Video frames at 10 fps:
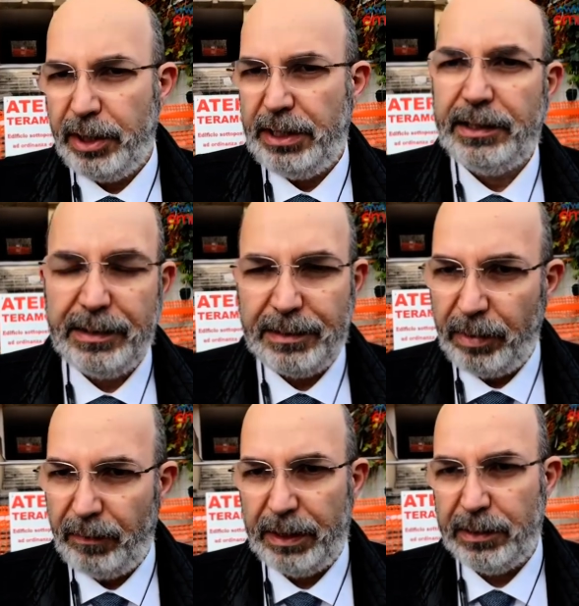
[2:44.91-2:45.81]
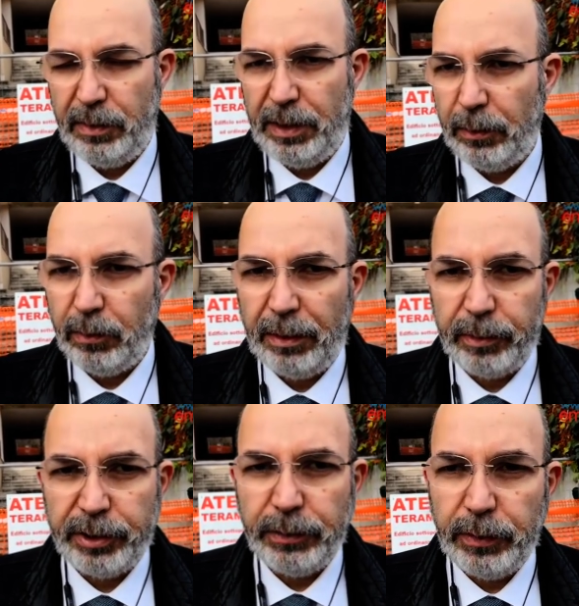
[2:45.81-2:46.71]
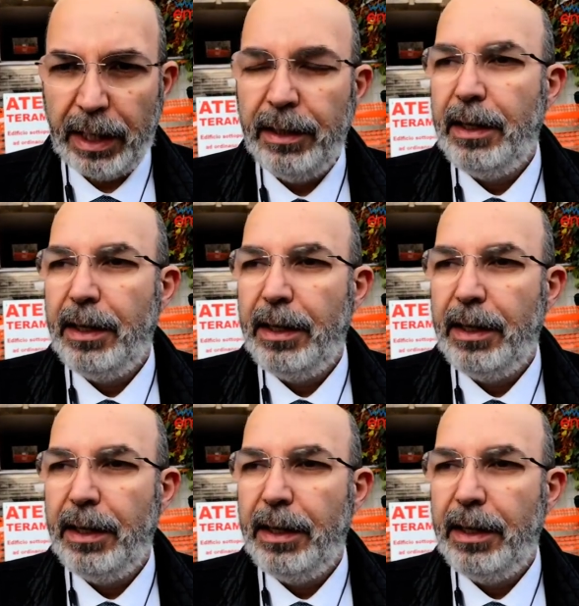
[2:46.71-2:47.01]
scelte di semplificazione di alcune procedure,